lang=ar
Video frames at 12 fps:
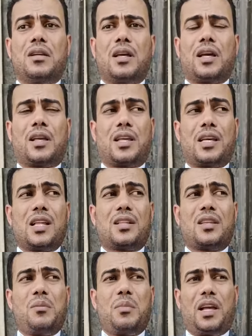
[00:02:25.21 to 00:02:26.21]

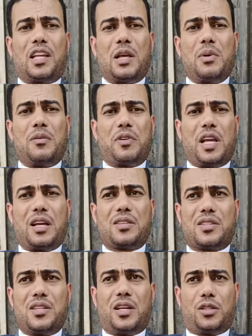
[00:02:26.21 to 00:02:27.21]
أكدت المحكمة في
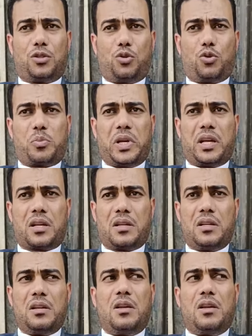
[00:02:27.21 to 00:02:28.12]
حيثيات حكمها